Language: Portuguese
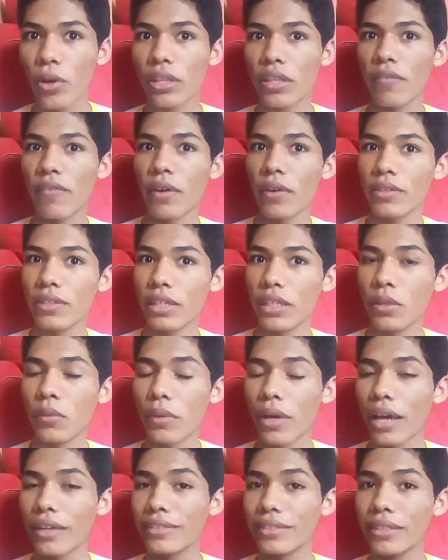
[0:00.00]
Ativar o sininho,
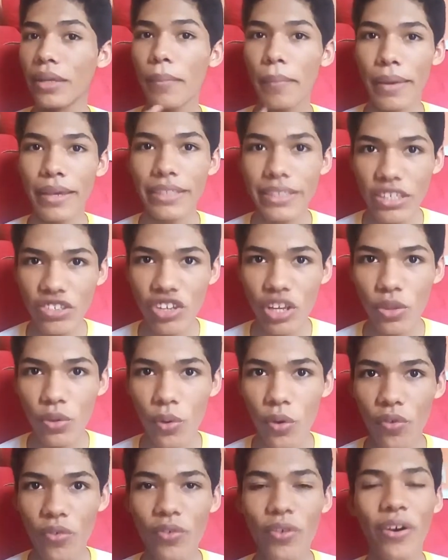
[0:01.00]
caso também seja
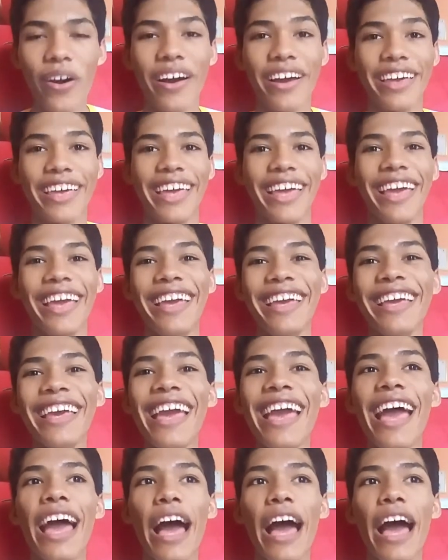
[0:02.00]
novo, ok?